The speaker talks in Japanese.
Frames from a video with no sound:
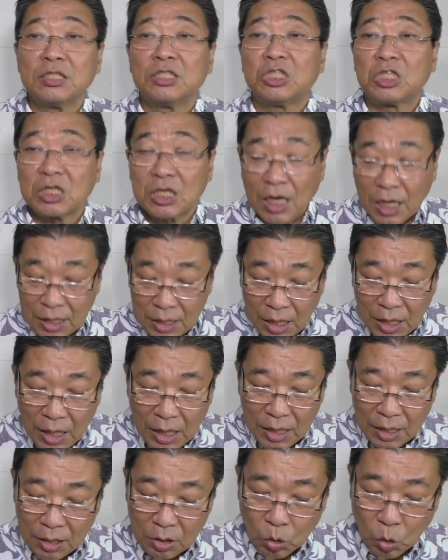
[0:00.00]
血から
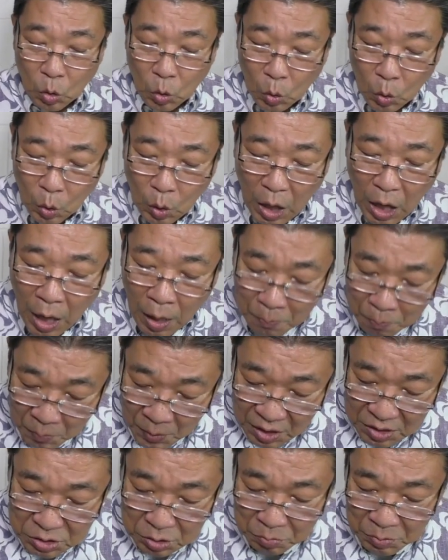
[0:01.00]
こう判
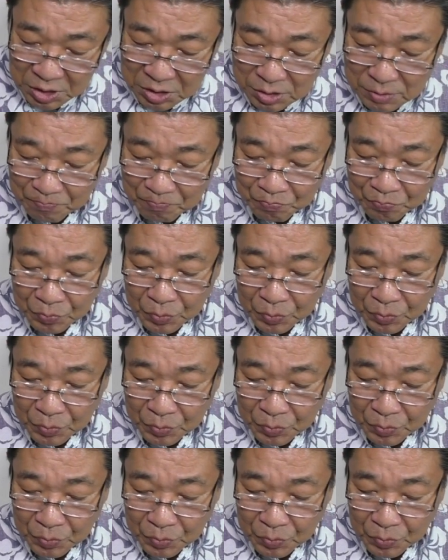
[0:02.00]
明します